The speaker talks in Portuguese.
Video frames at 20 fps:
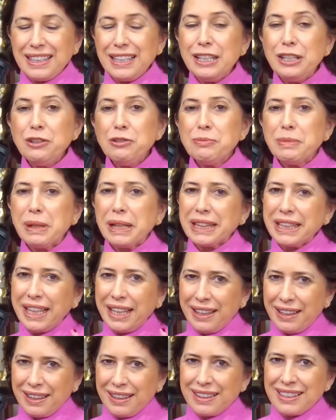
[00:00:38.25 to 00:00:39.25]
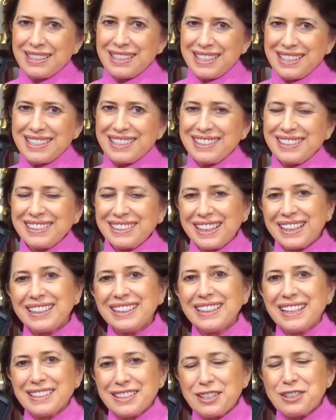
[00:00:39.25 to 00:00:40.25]
E uma delas que a
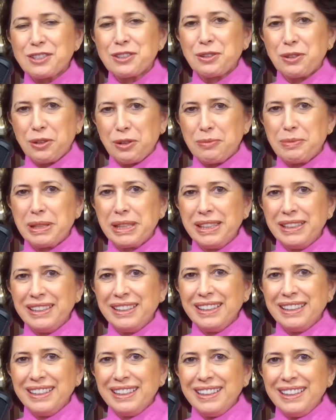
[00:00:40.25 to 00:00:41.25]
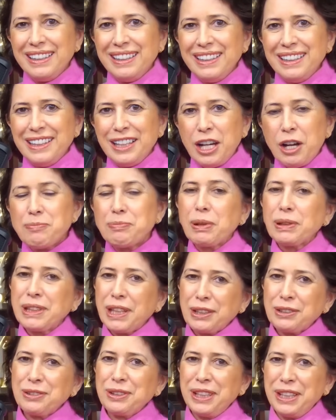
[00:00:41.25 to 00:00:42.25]
criança descobre é o
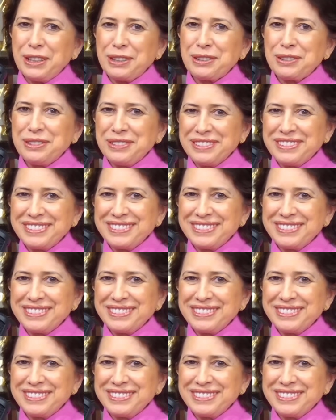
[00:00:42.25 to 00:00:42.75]
poder do grito.